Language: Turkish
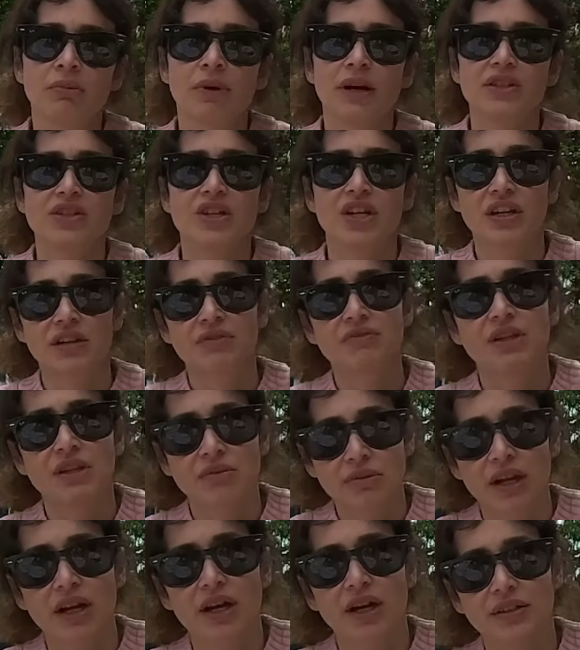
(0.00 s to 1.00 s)
Ben
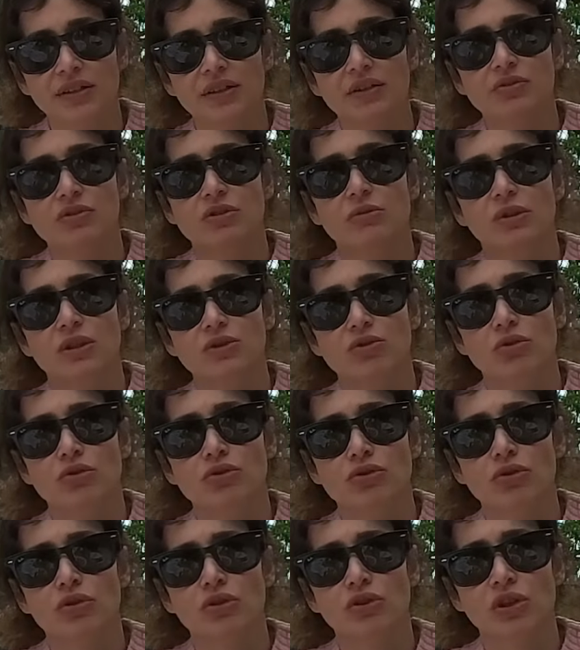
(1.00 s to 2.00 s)
şerefliyim herhalde o zaman son
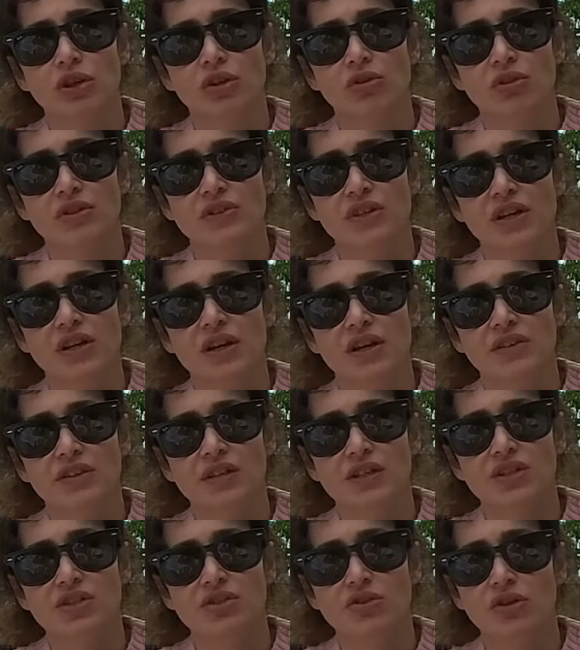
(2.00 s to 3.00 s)
söylediğine göre tekrar
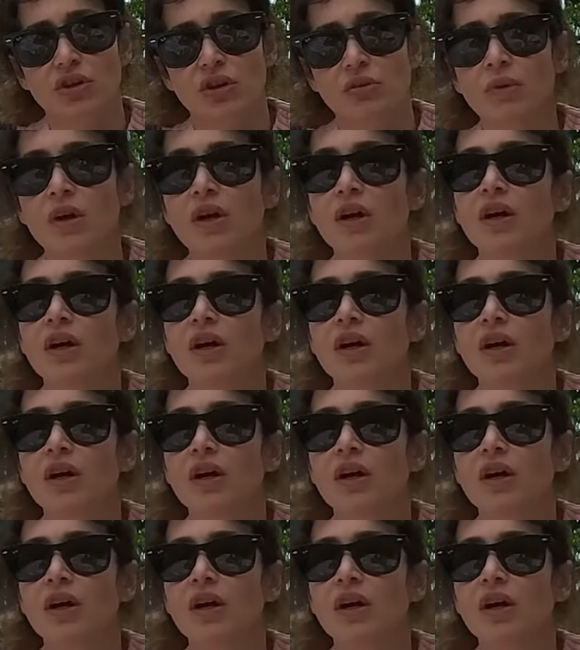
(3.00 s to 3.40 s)
değiştiriyorum.